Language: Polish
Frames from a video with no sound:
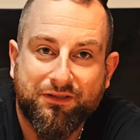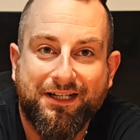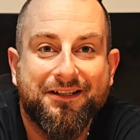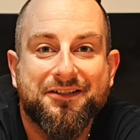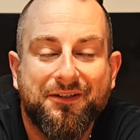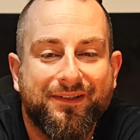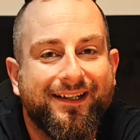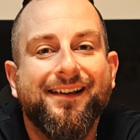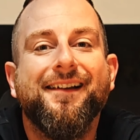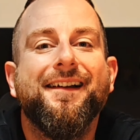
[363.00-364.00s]

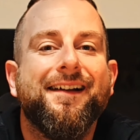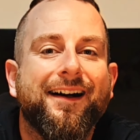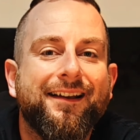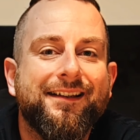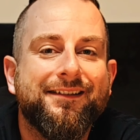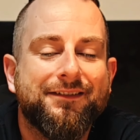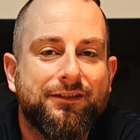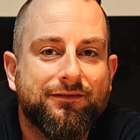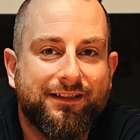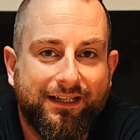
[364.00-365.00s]
podkręcone. Ale
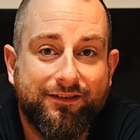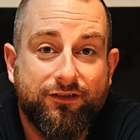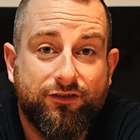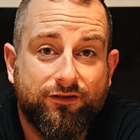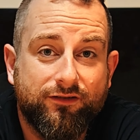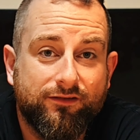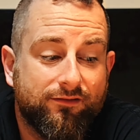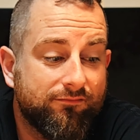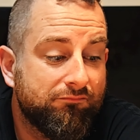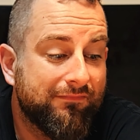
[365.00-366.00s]
no, kiedyś e,
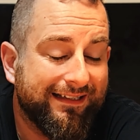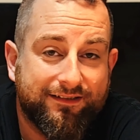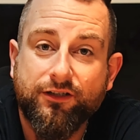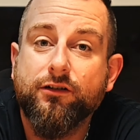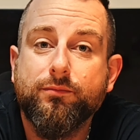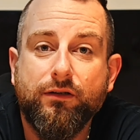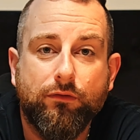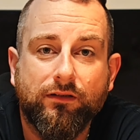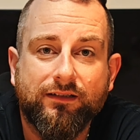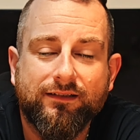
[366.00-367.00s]
tak się
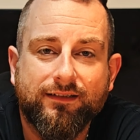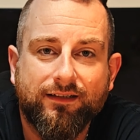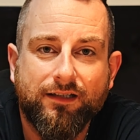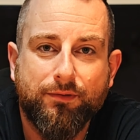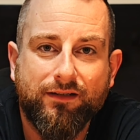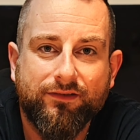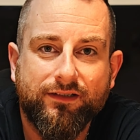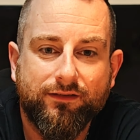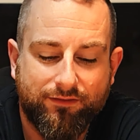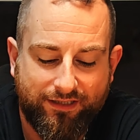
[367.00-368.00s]
robiło. Tak
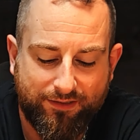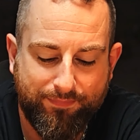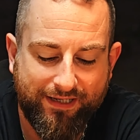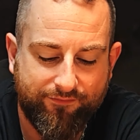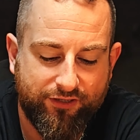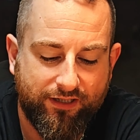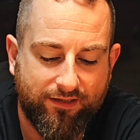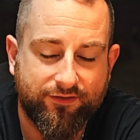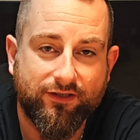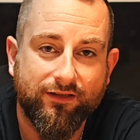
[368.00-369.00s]
naprawdę to nie jest pierwszy
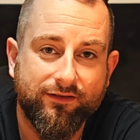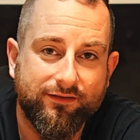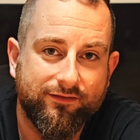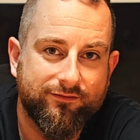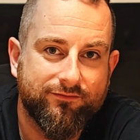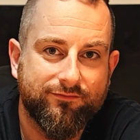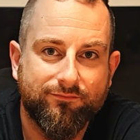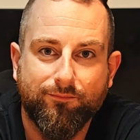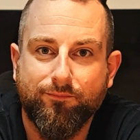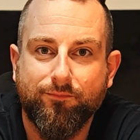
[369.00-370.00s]
raz, kiedy
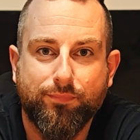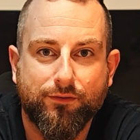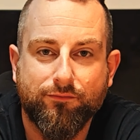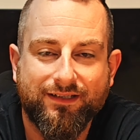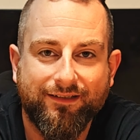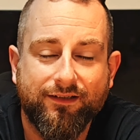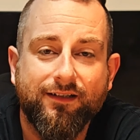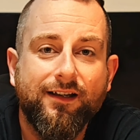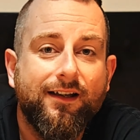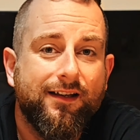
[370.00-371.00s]

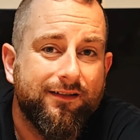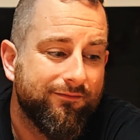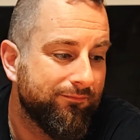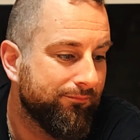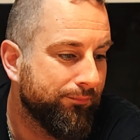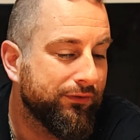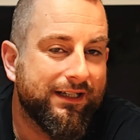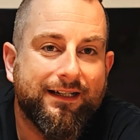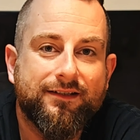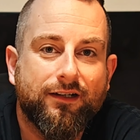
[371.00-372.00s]
producent
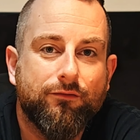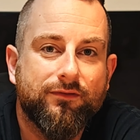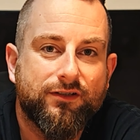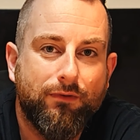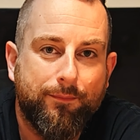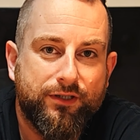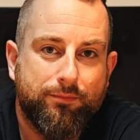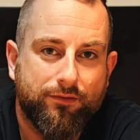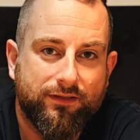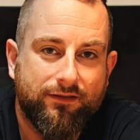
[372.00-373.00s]
podkręcał
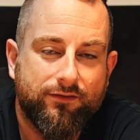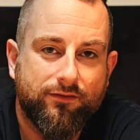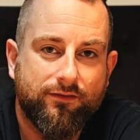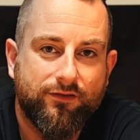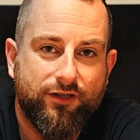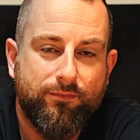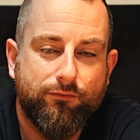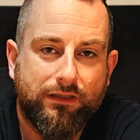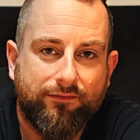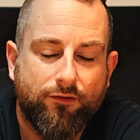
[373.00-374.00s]
słabszy procesor,
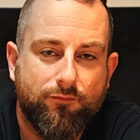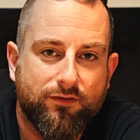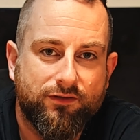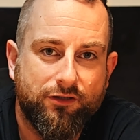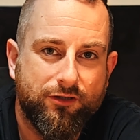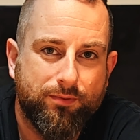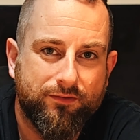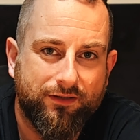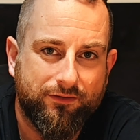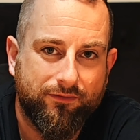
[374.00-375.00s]
żeby udawał mocniejszy
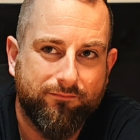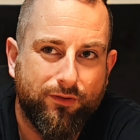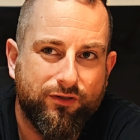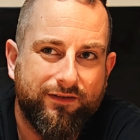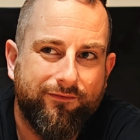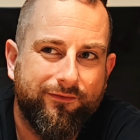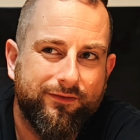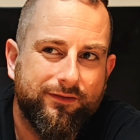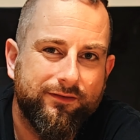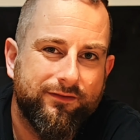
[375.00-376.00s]
procesor. Może w
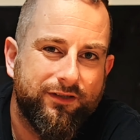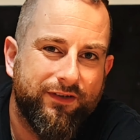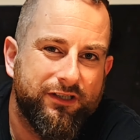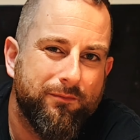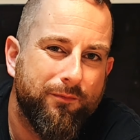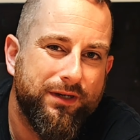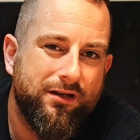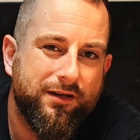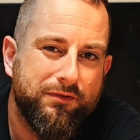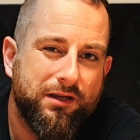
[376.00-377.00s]
świecie
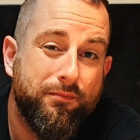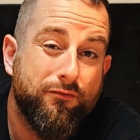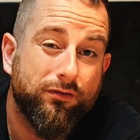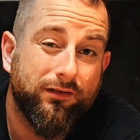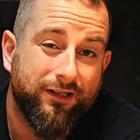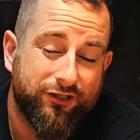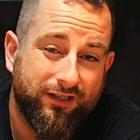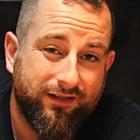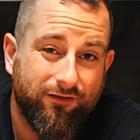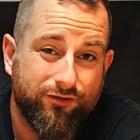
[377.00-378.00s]
mobilnym nie było to aż
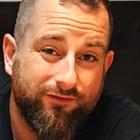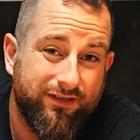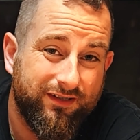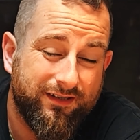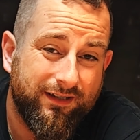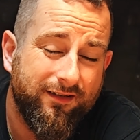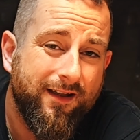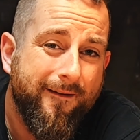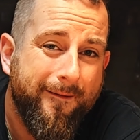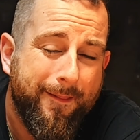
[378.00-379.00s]
takie oczywiste,
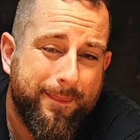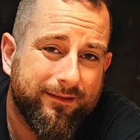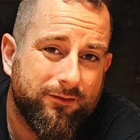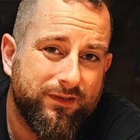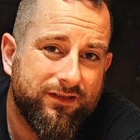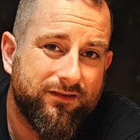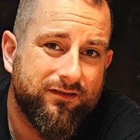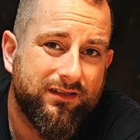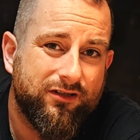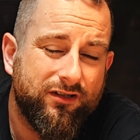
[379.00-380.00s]

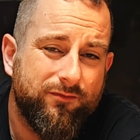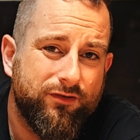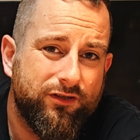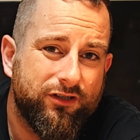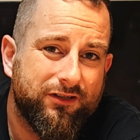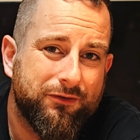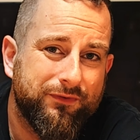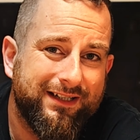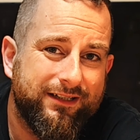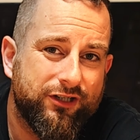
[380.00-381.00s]
natomiast jeżeli byście się
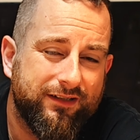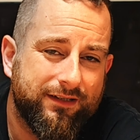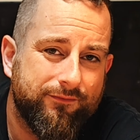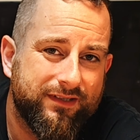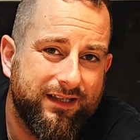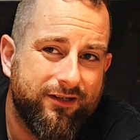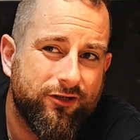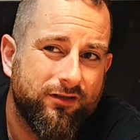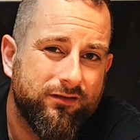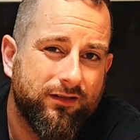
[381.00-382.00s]
cofnęli czasem
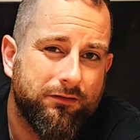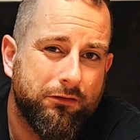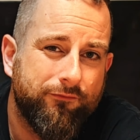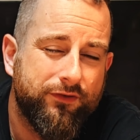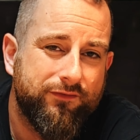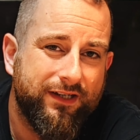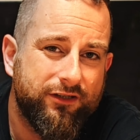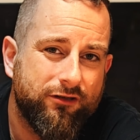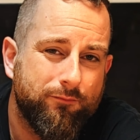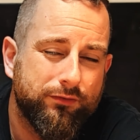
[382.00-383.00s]
wstecz, to w
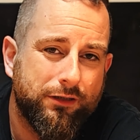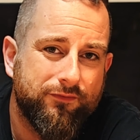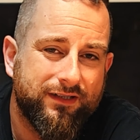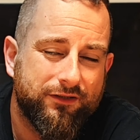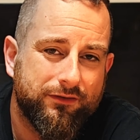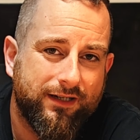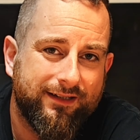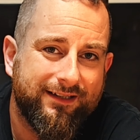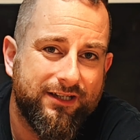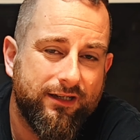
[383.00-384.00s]
świecie komputerów
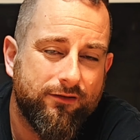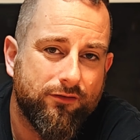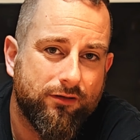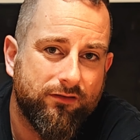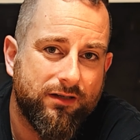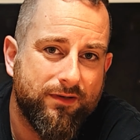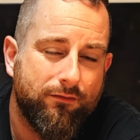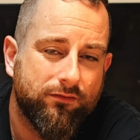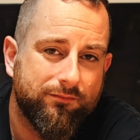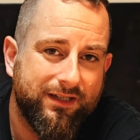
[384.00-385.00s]
stacjonarnych niejednokrotnie
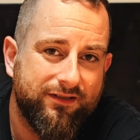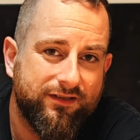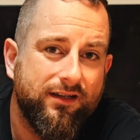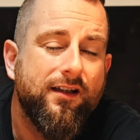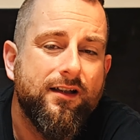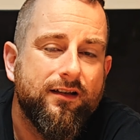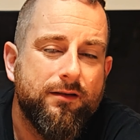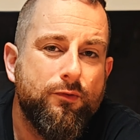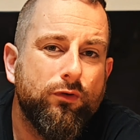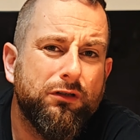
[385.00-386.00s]
miało to miejsce
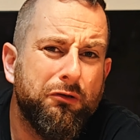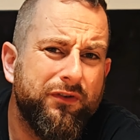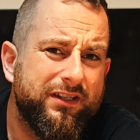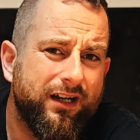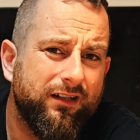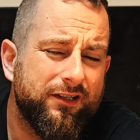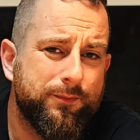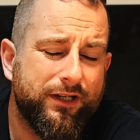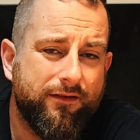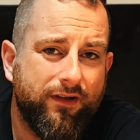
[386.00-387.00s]
i było to oficjalnie
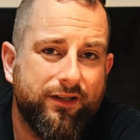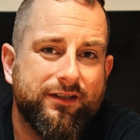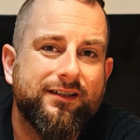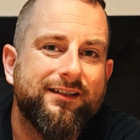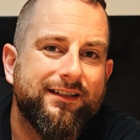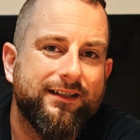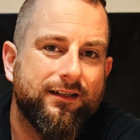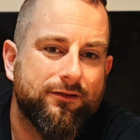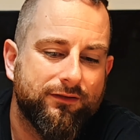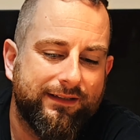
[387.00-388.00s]
sprzedawane
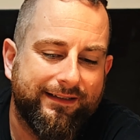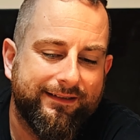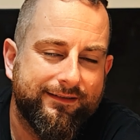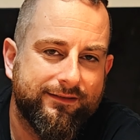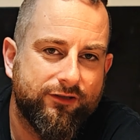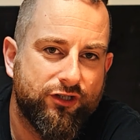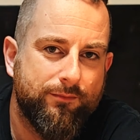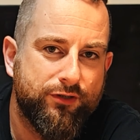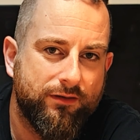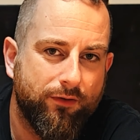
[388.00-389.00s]
jako ten
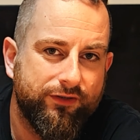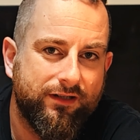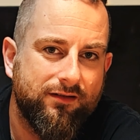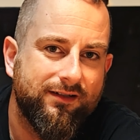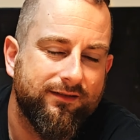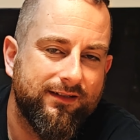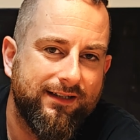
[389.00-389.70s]
szybszy model,